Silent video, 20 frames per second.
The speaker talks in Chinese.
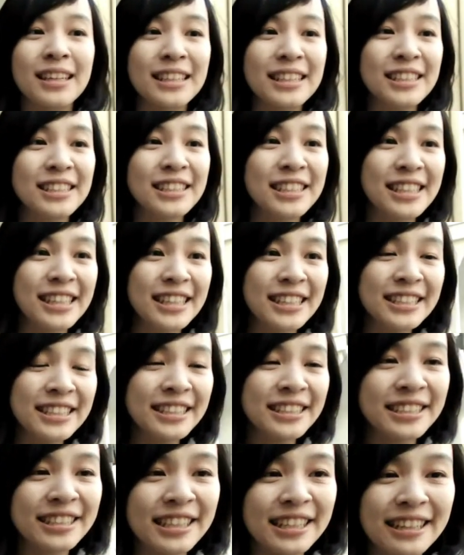更贴
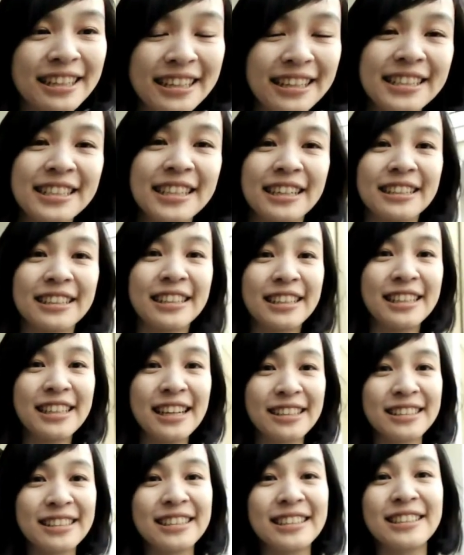近自己理想的
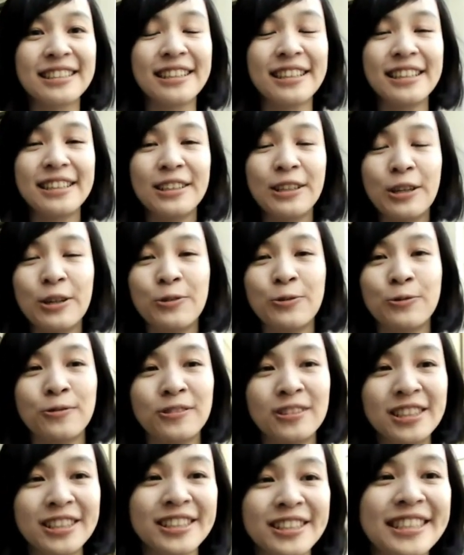样子的一一股
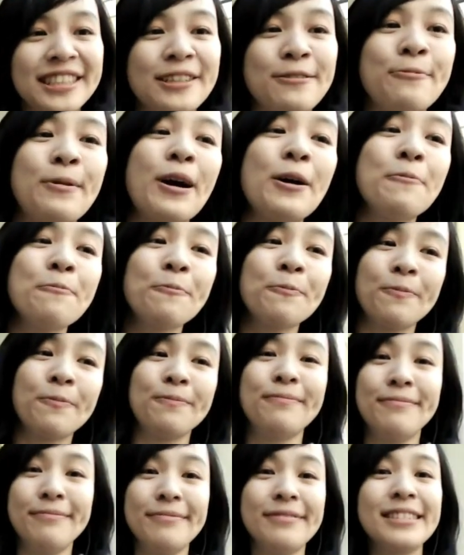热血吧，
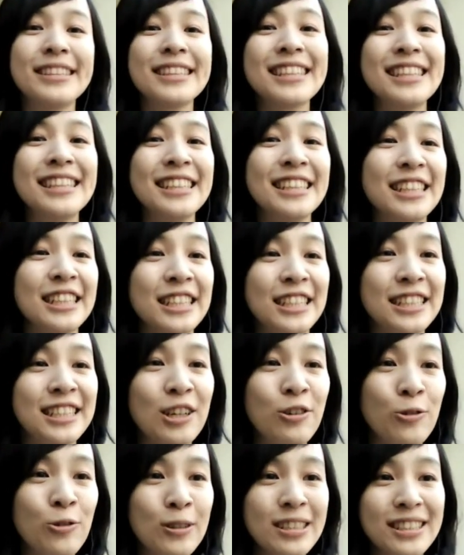嗯，那
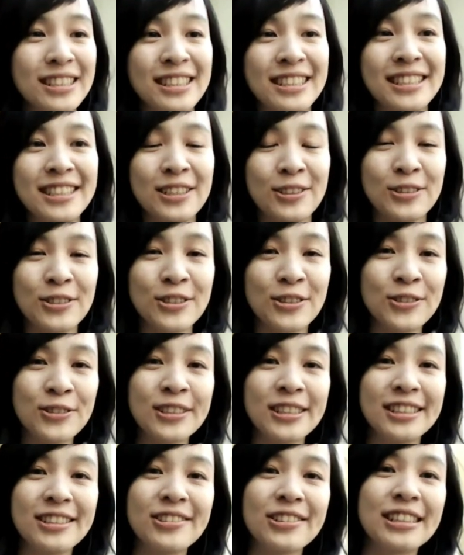像我个人小时候
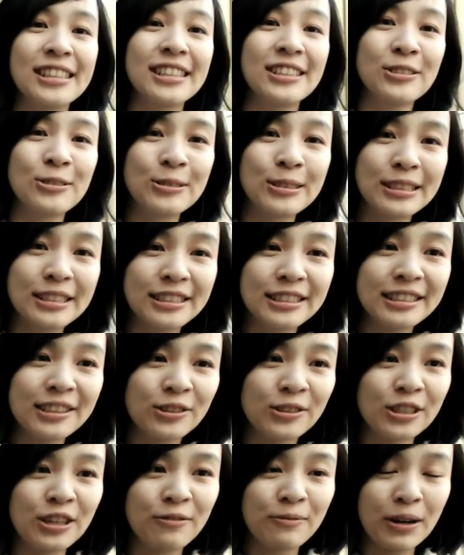呢，就可能就是
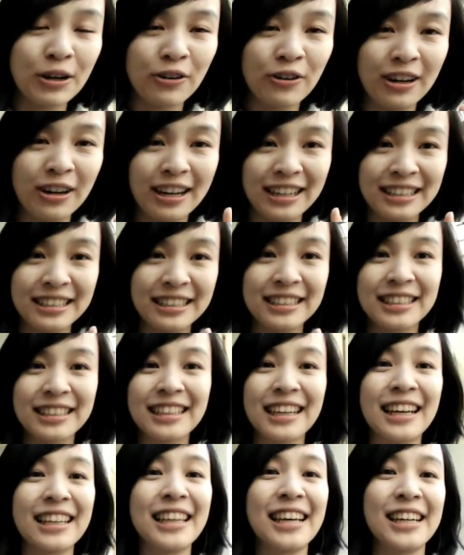少年漫画
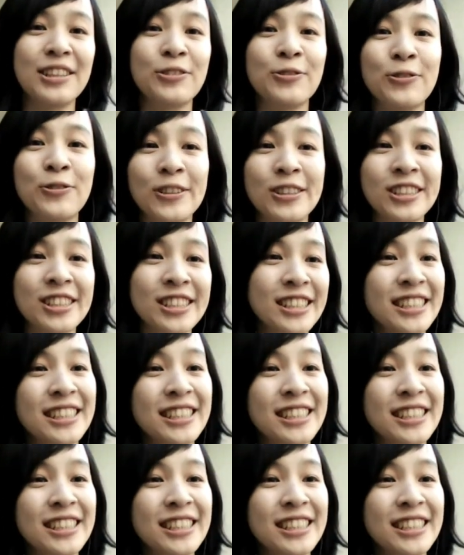看太多了，